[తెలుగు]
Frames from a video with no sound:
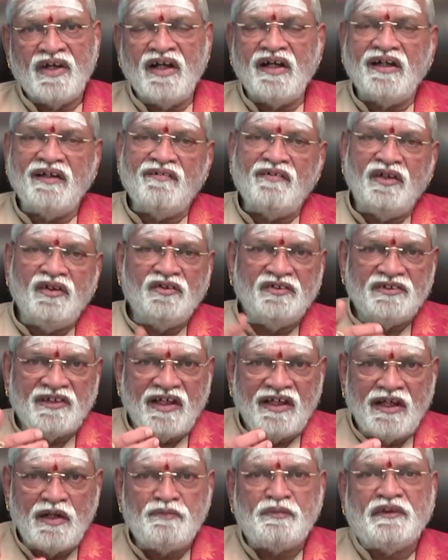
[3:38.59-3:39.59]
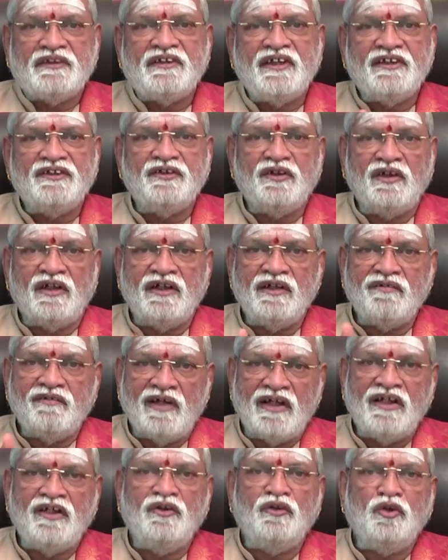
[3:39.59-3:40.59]
అక్కడ వాళ్ళు చాలా పెద్ద ఎత్తున అక్కడ
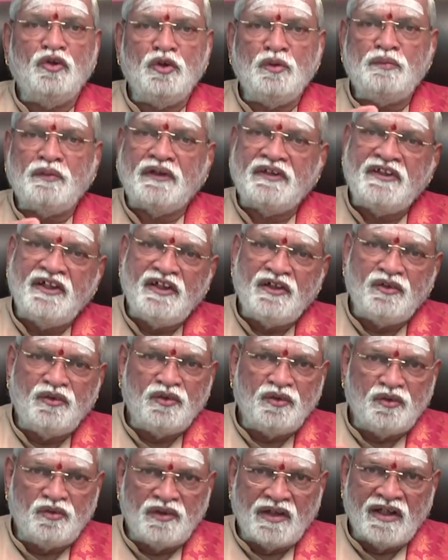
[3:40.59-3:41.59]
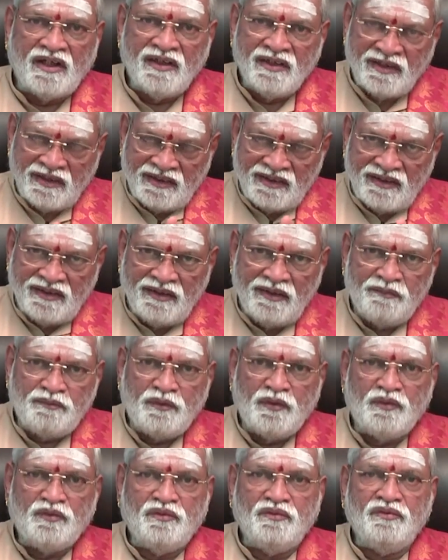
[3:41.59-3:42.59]
వారం రోజులు పదిహేను రోజులు కూడా ఈ
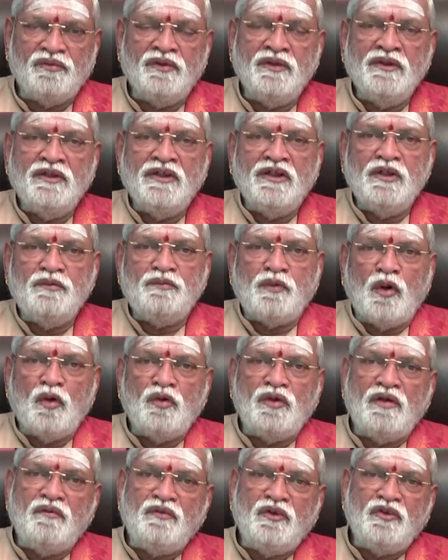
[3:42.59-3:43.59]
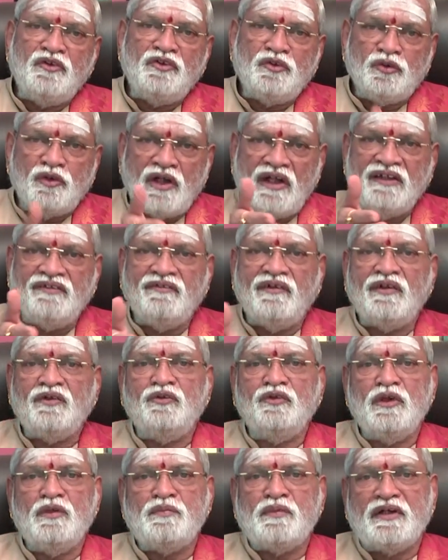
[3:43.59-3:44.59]
ఇప్పుడు ఈ పౌర్ణమి నుంచి ఉగాది
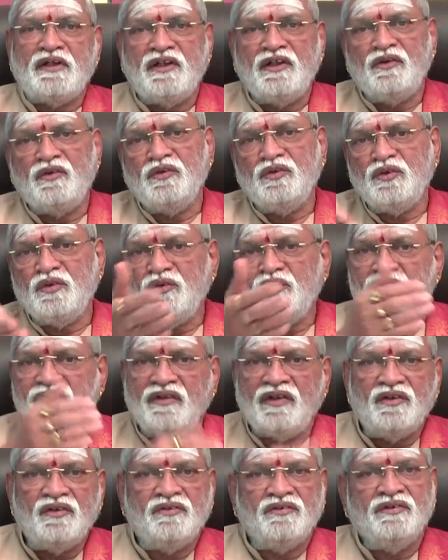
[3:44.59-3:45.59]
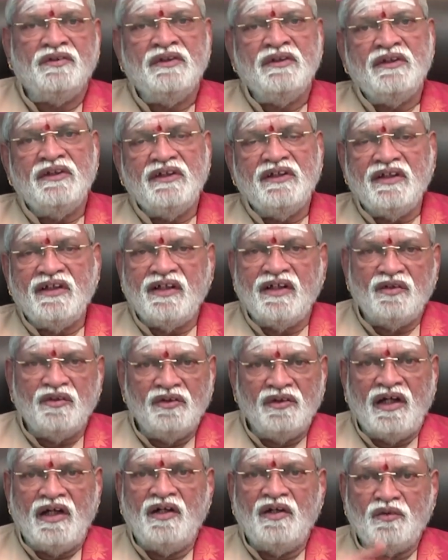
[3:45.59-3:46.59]
వరకు కూడా పన్నెండు రోజులు కూడా వాళ్ళు ఈ
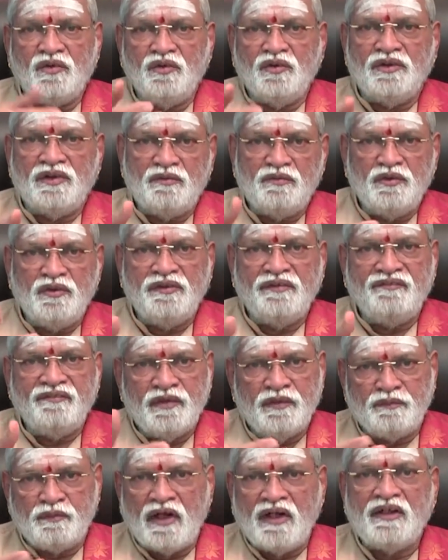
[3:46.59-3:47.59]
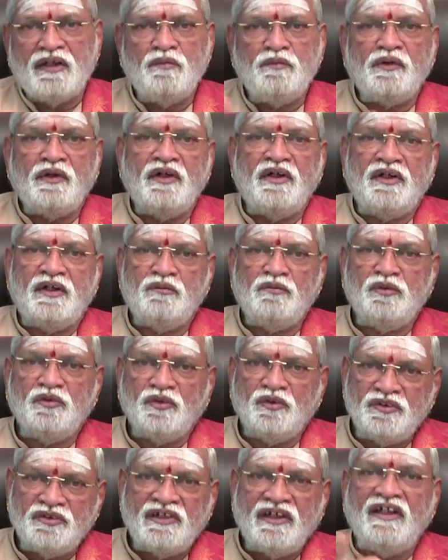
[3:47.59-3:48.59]
రంగులు ఆడుకోవటము ఇవి పాటలు పాడటము
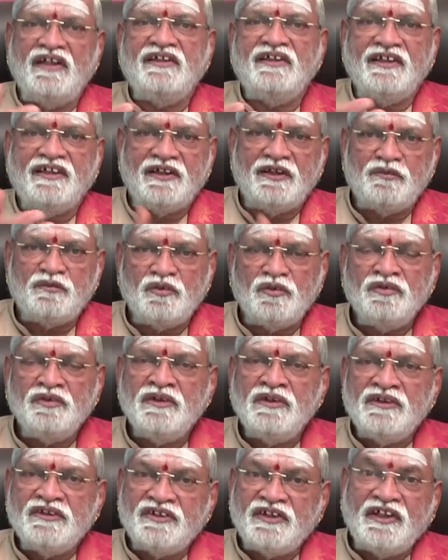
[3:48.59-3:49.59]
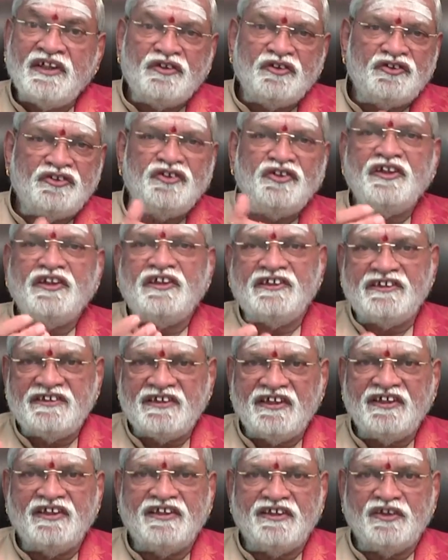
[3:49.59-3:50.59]
నృత్యాలు చేయటము శ్రీకృష్ణుడికి
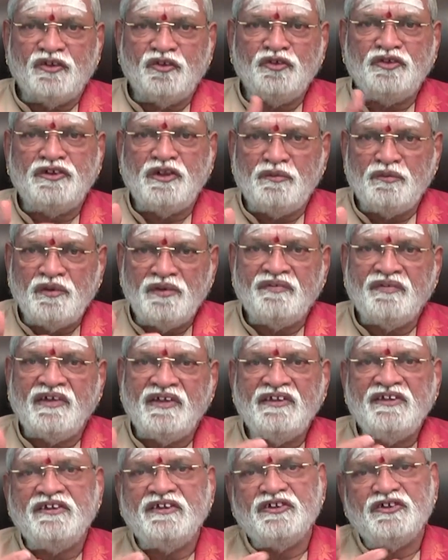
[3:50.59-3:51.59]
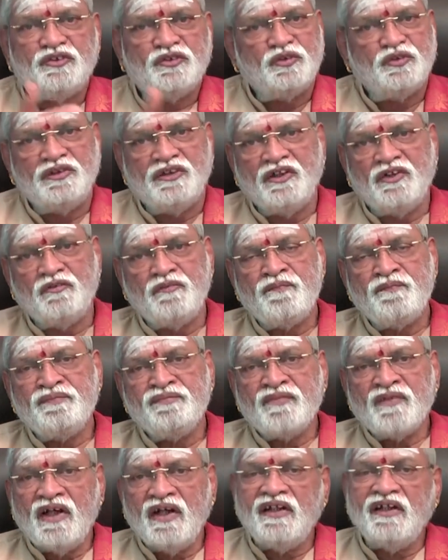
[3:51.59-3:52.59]
ఇష్టం కదా నృత్యము ఇవన్నీ చేస్తూ ఉంటారు
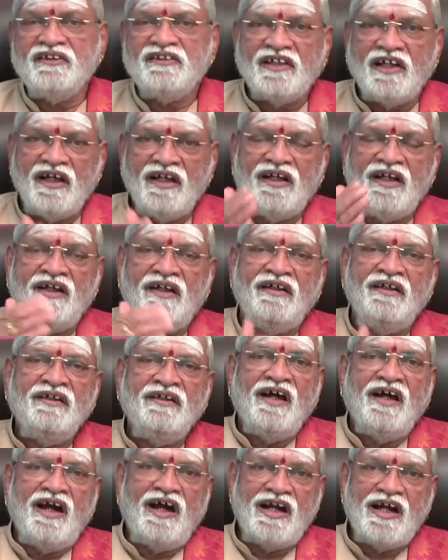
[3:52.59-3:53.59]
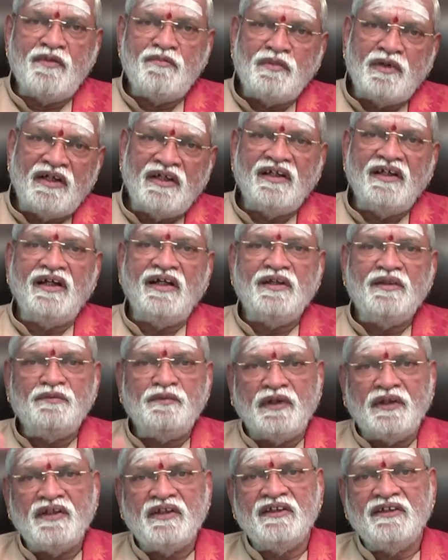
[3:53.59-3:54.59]
అక్కడ చాలా ఆడంబరంగా ఈ
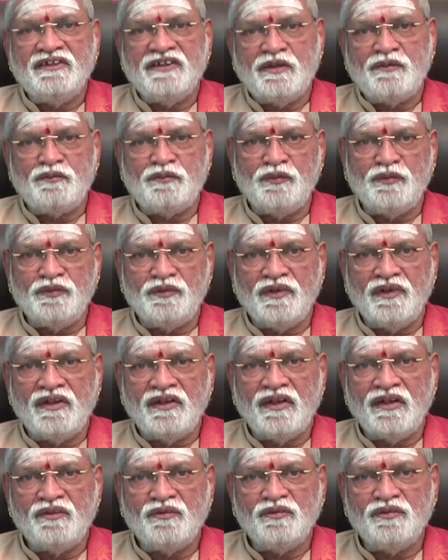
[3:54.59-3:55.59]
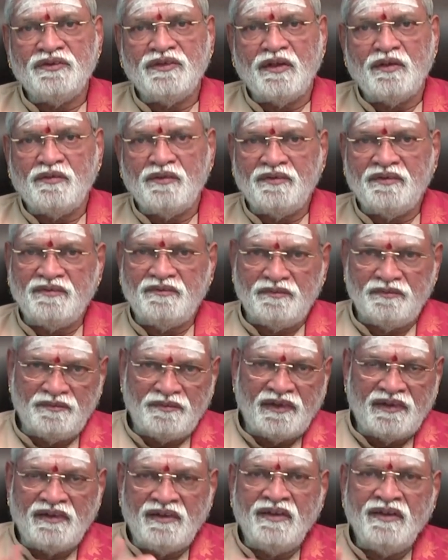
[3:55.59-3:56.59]
పండుగను జరుపుకుంటూ ఉంటారు ఉత్తర
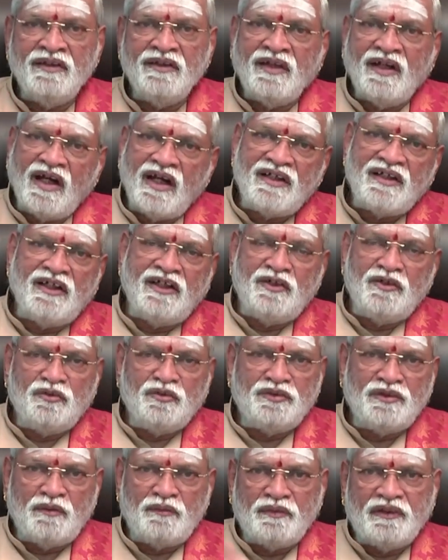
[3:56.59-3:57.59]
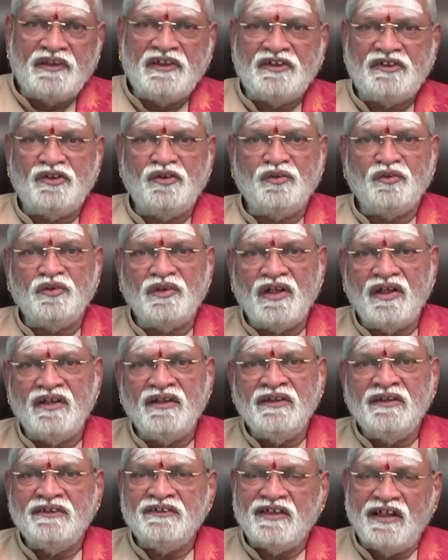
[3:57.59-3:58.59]
అట్లనే ఉత్తరప్రదేశ్లో కూడా
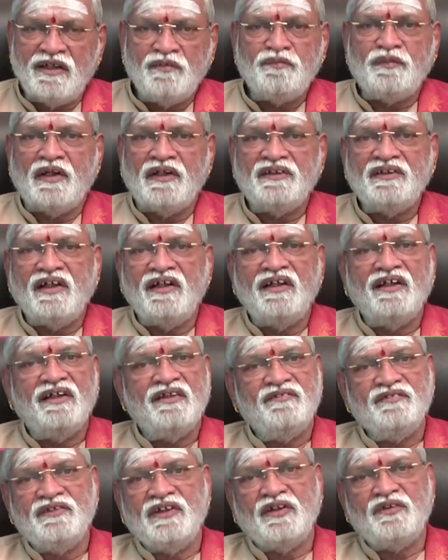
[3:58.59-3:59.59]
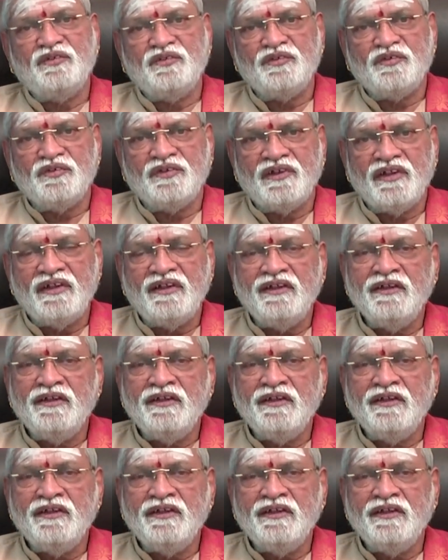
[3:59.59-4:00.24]
చాలా ప్రాంతాలలో ఇవి జరుగుతుంటాయి